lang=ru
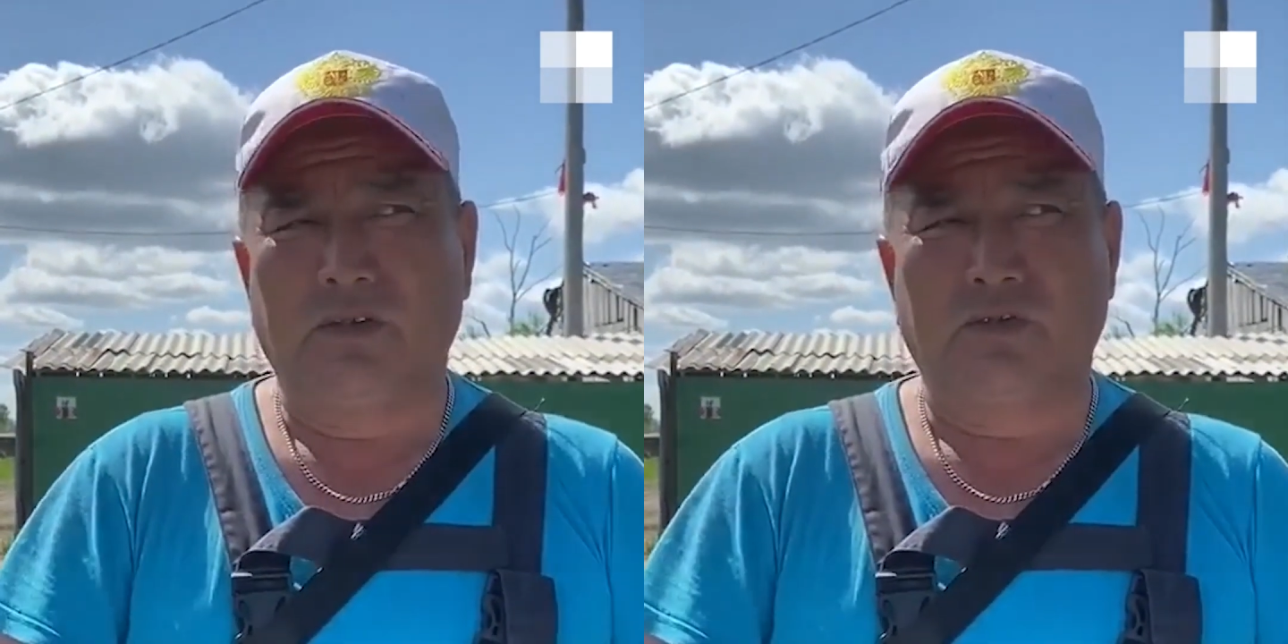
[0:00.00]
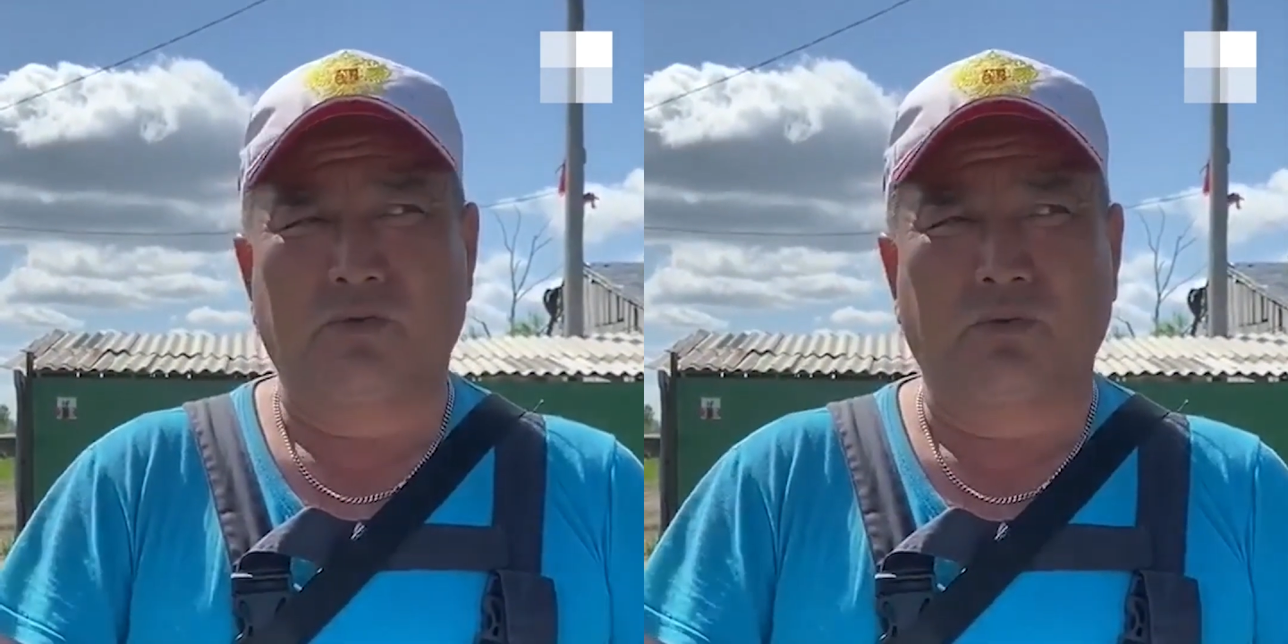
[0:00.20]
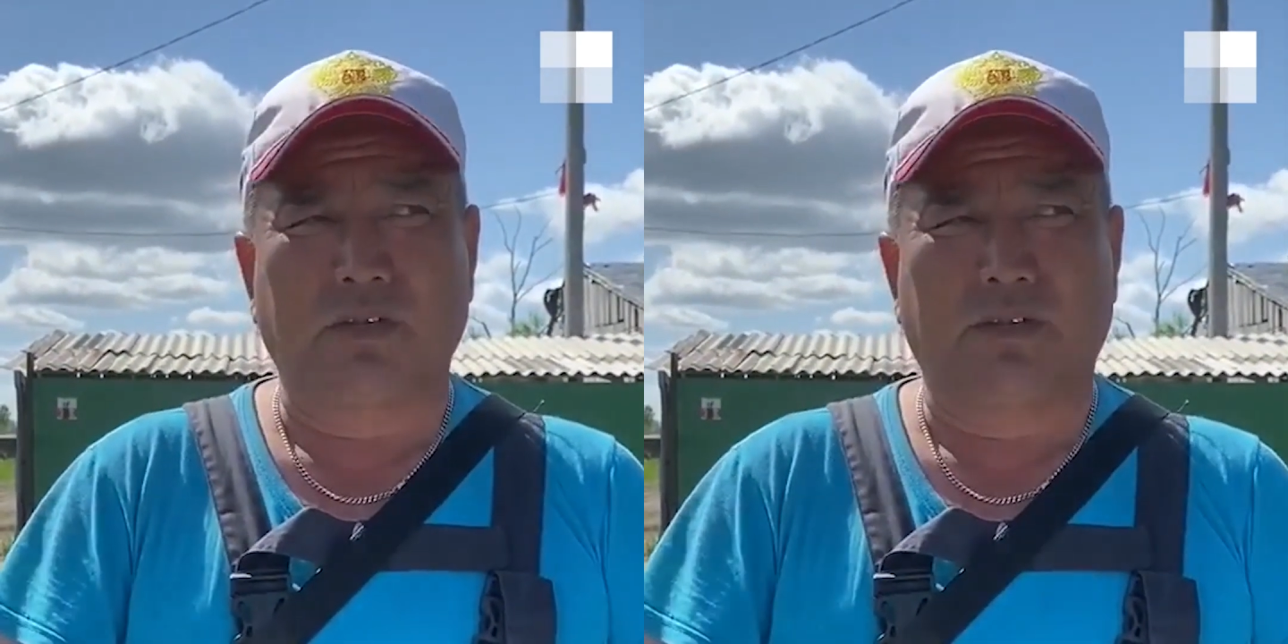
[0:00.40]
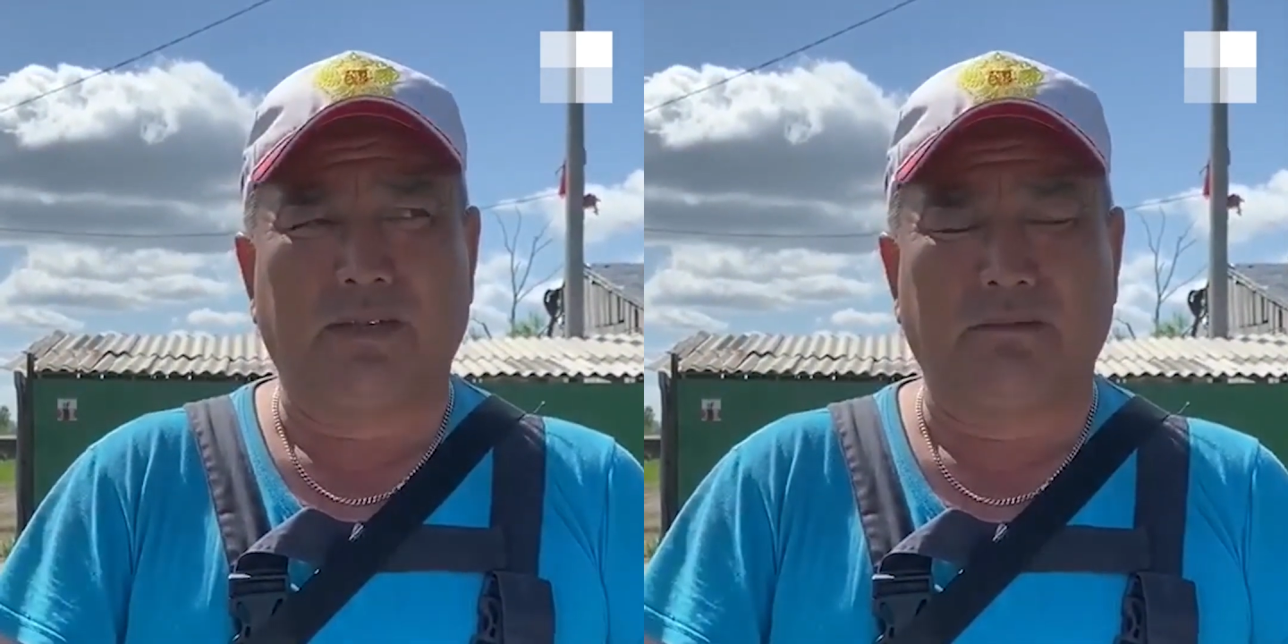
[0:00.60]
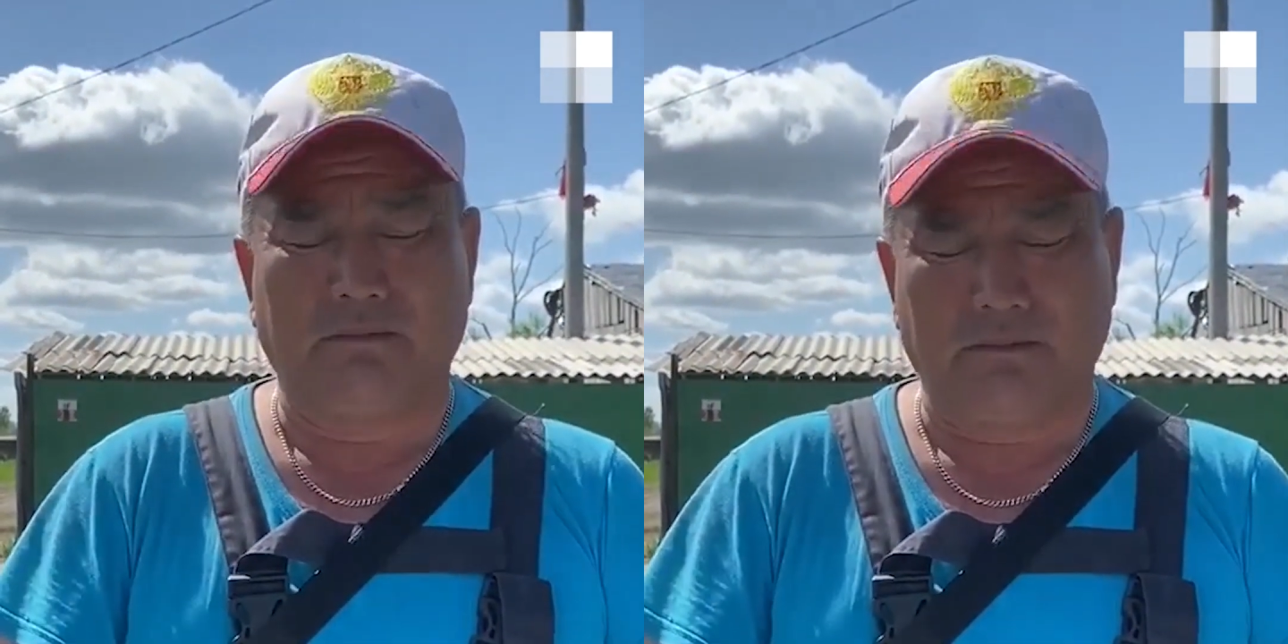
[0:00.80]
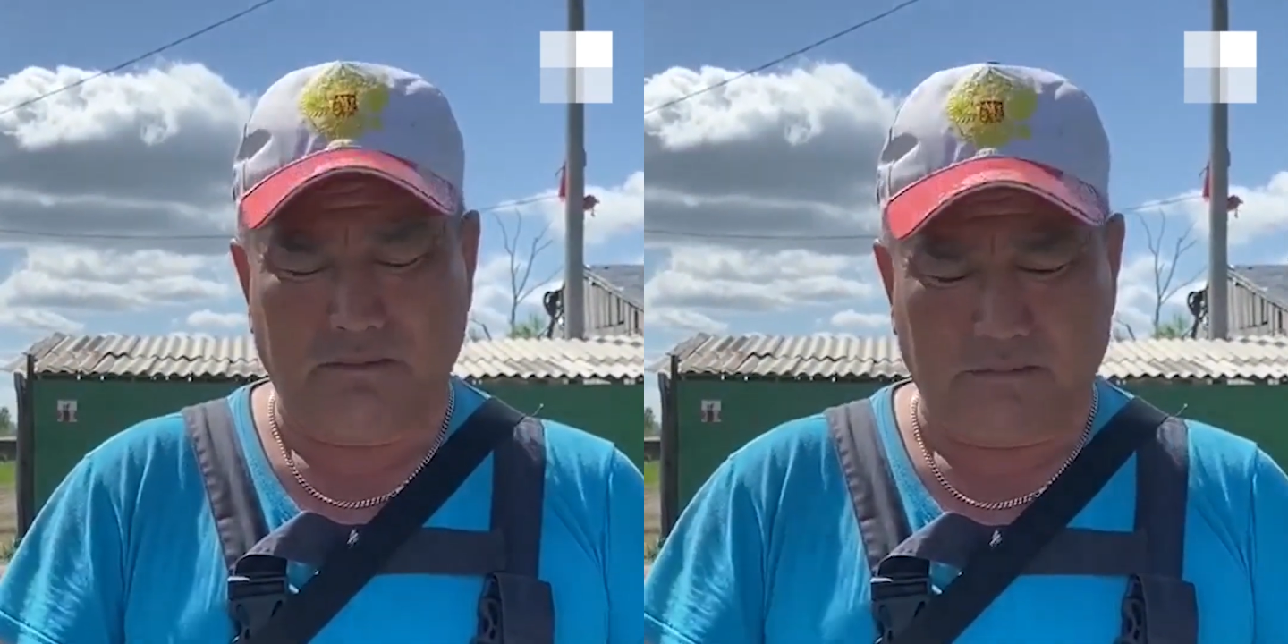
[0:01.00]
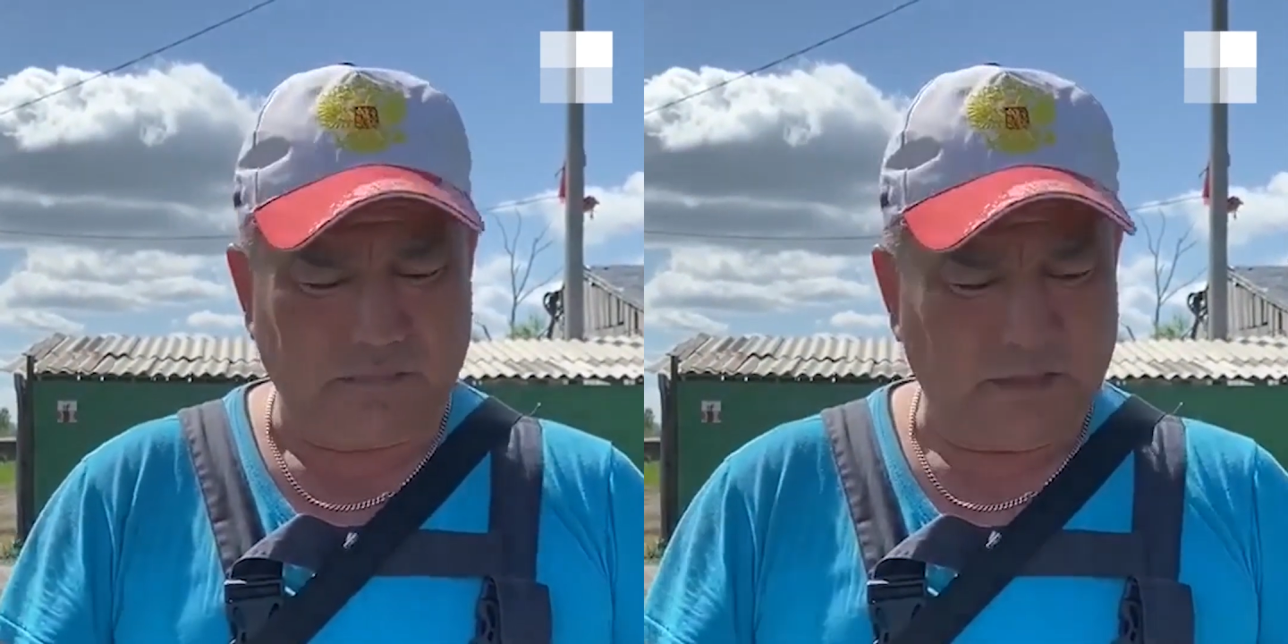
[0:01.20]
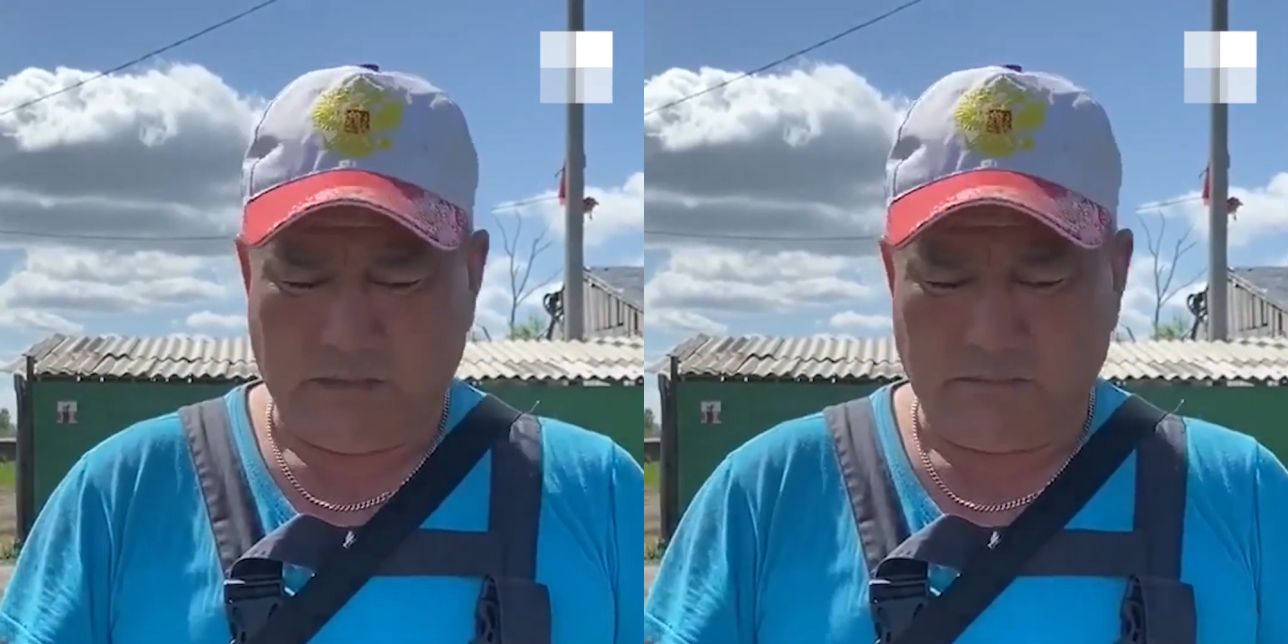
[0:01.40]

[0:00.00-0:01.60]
что-то там